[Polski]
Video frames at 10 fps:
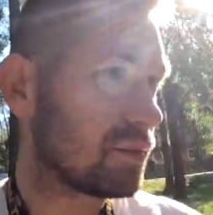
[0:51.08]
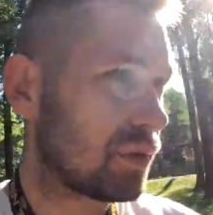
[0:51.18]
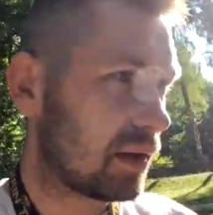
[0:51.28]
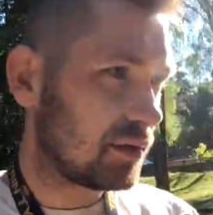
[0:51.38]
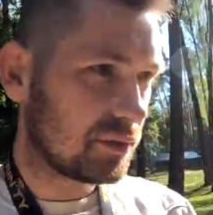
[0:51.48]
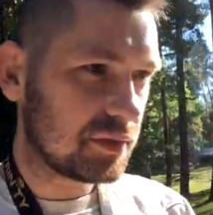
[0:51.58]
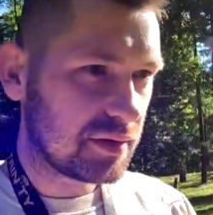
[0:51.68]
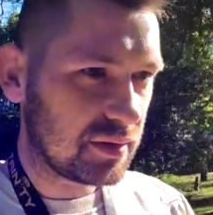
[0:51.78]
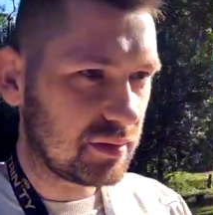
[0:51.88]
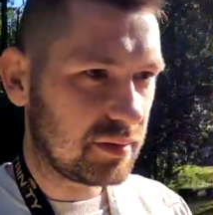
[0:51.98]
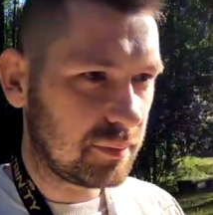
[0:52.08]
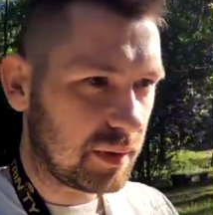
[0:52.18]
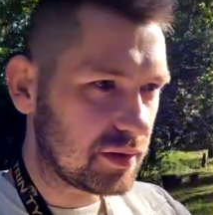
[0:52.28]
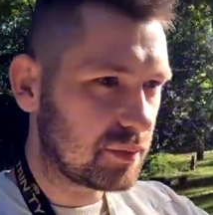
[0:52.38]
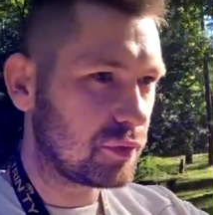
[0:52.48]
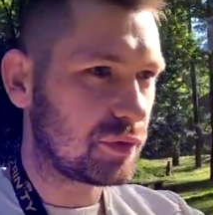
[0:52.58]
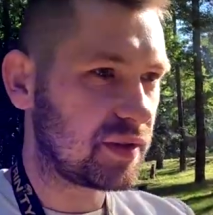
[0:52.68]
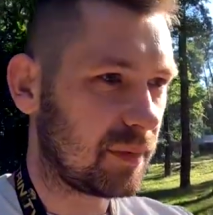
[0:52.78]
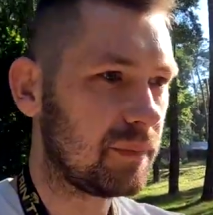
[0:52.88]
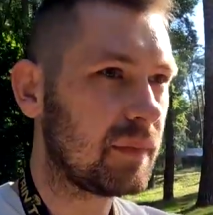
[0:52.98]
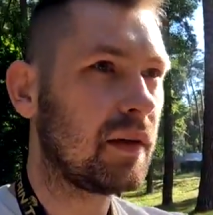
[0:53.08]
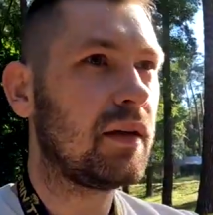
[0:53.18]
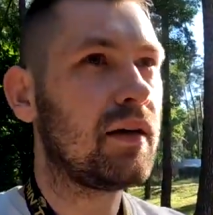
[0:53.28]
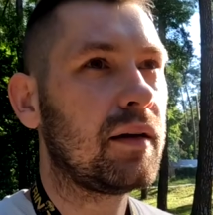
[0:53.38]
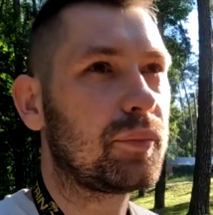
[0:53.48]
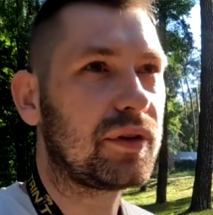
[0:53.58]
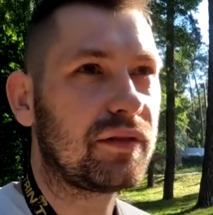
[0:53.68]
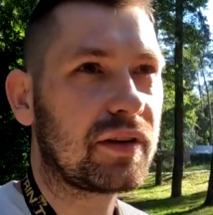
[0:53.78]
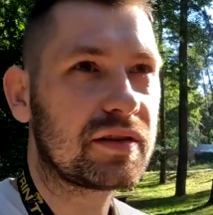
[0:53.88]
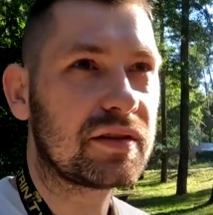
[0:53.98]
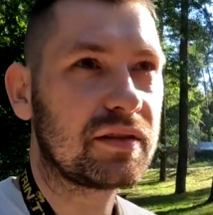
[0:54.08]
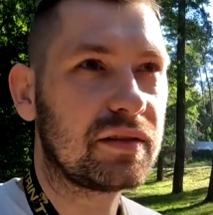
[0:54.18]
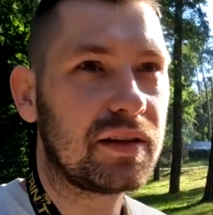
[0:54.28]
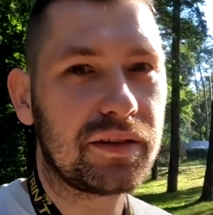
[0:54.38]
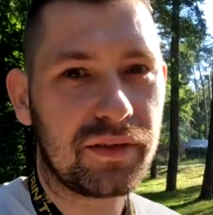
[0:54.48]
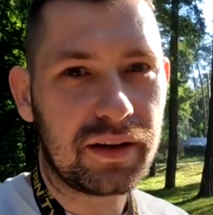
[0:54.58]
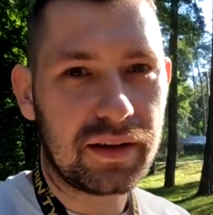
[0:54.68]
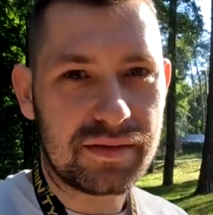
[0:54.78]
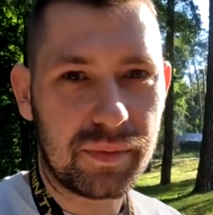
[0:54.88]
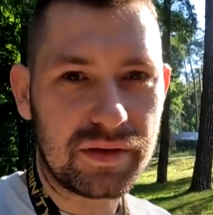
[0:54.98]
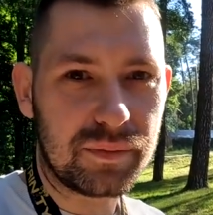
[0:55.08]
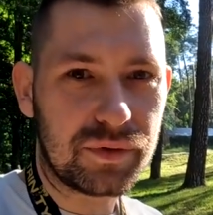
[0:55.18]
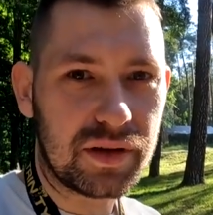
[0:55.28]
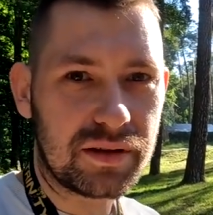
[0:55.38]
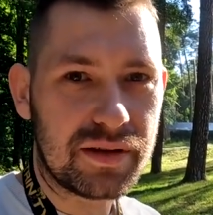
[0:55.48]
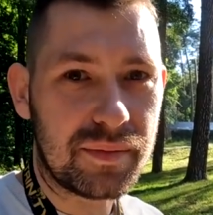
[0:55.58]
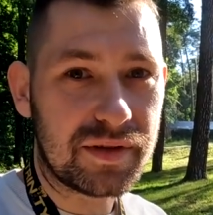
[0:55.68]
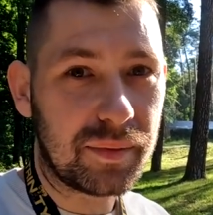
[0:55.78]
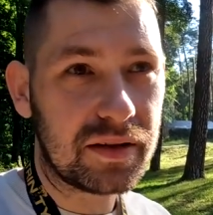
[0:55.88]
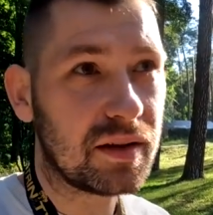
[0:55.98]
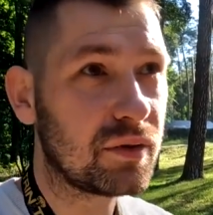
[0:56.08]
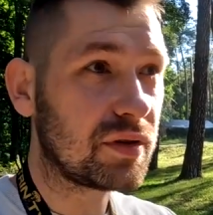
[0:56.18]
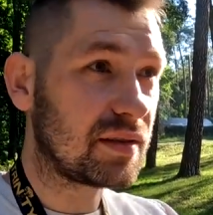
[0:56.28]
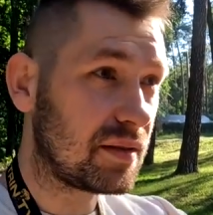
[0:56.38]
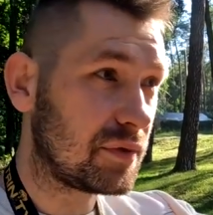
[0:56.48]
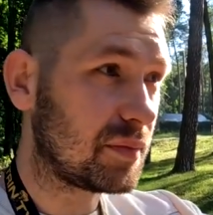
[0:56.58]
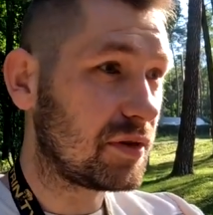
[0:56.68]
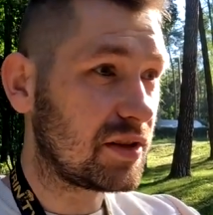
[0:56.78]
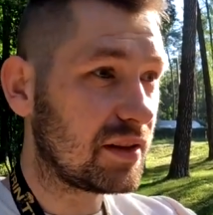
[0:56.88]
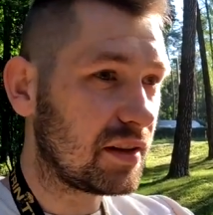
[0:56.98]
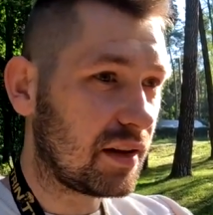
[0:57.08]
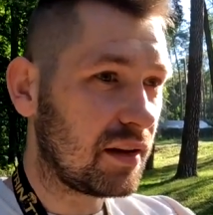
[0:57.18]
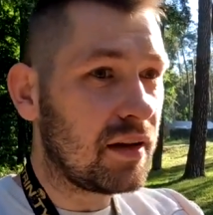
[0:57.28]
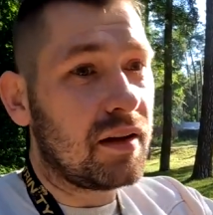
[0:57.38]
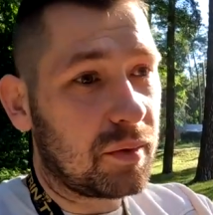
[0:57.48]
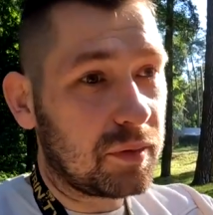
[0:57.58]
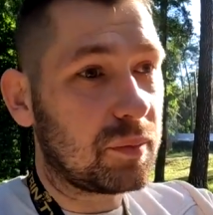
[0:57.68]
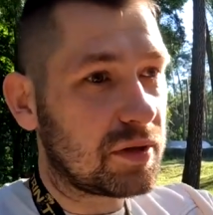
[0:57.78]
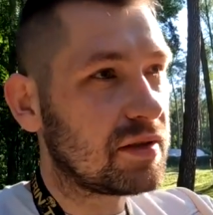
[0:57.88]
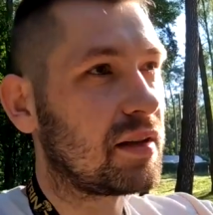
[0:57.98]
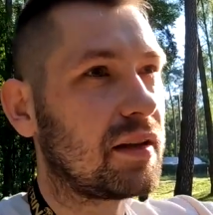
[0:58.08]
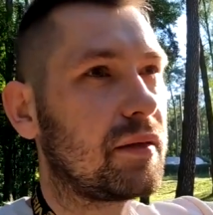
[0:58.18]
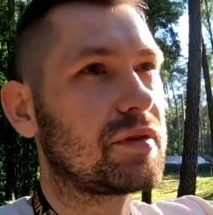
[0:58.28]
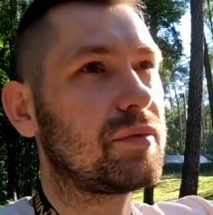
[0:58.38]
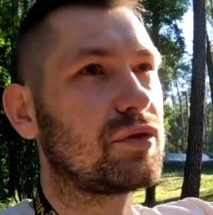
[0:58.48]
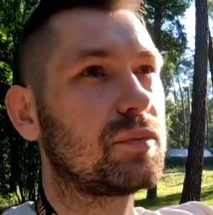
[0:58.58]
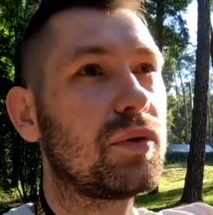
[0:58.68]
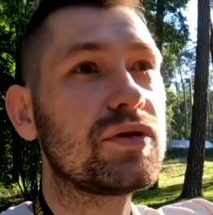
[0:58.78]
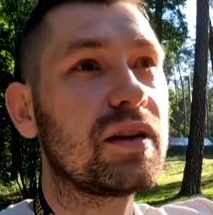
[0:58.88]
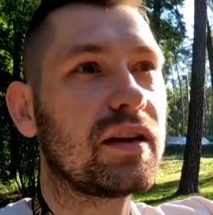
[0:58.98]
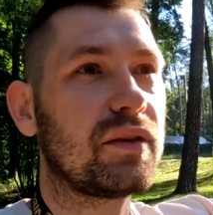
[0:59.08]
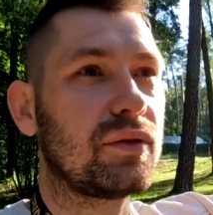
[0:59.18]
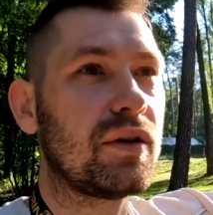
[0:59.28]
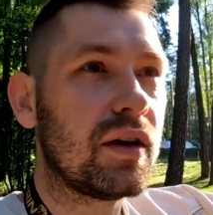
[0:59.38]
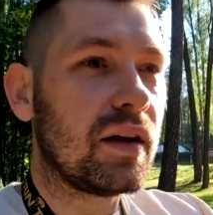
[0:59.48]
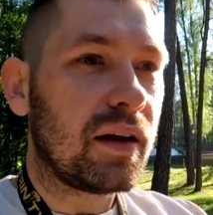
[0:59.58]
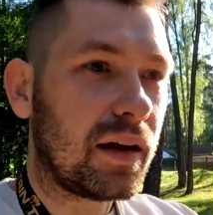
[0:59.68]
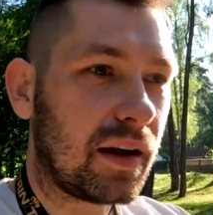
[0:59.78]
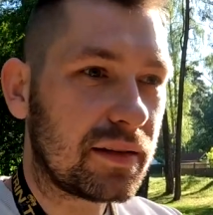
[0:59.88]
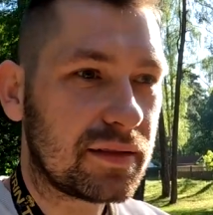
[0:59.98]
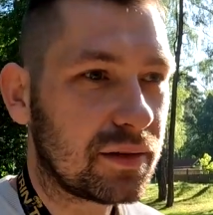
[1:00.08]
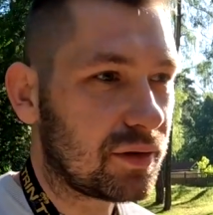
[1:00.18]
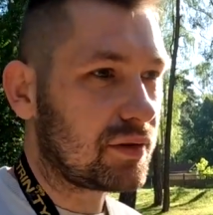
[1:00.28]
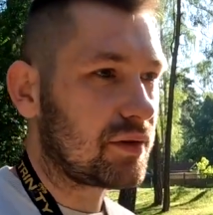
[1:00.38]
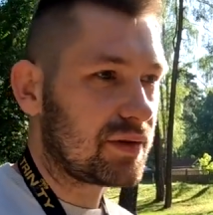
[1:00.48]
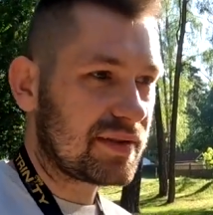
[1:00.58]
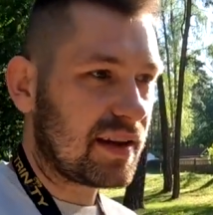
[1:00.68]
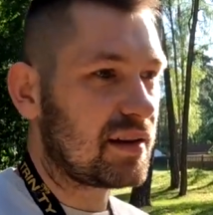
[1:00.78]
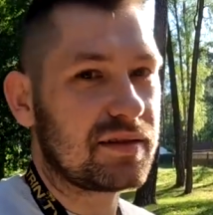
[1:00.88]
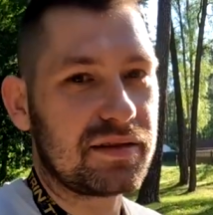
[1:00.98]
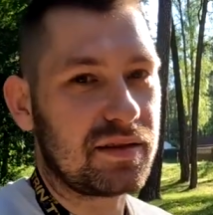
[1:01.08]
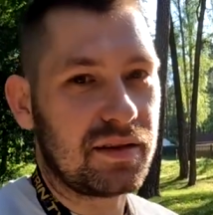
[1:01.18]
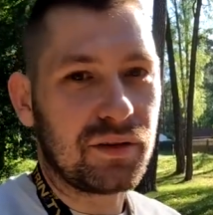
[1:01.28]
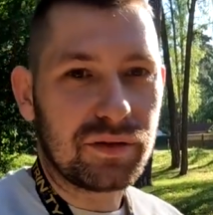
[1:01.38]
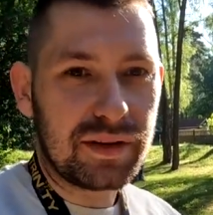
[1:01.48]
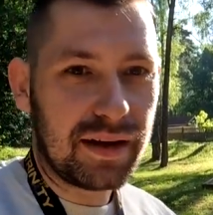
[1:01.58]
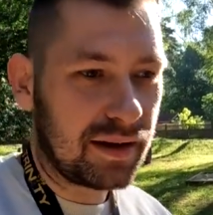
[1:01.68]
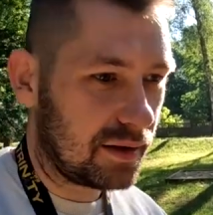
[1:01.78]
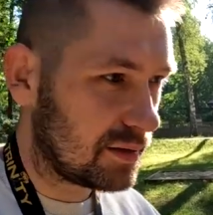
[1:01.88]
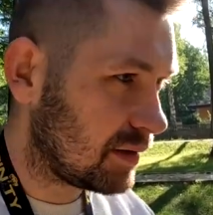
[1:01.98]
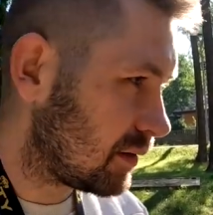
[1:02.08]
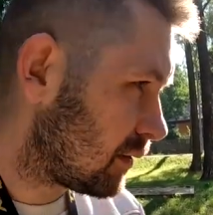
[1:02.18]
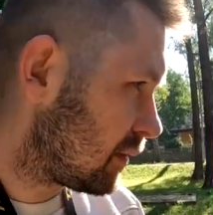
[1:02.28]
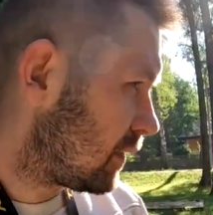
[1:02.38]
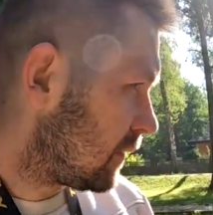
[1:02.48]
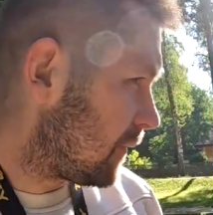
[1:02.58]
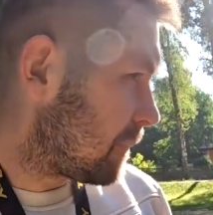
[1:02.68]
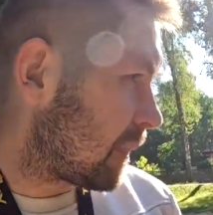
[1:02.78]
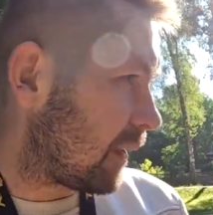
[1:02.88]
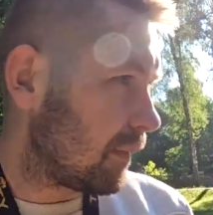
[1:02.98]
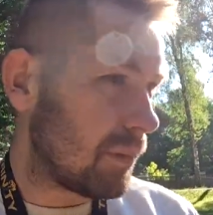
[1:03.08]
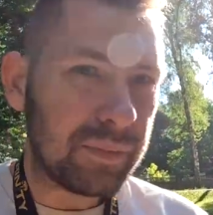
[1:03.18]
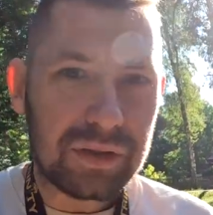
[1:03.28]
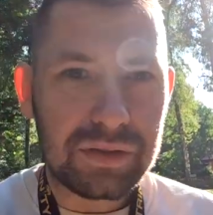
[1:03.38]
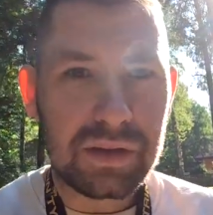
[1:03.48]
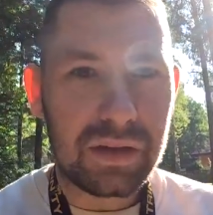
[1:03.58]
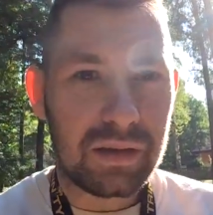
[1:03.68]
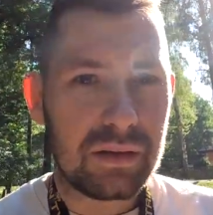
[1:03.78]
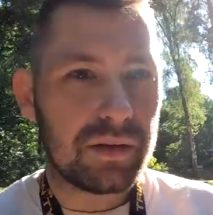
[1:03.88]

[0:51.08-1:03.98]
tutaj już y, pierwszym kursem ponieważ y, na dwa razy będziemy musieli się z tym zabrać, a już jak zjemy sobie śniadanie, robimy to przed śniadaniem, żeby już po śniadaniu raz tylko zejść i odjechać. E, mamy godzinę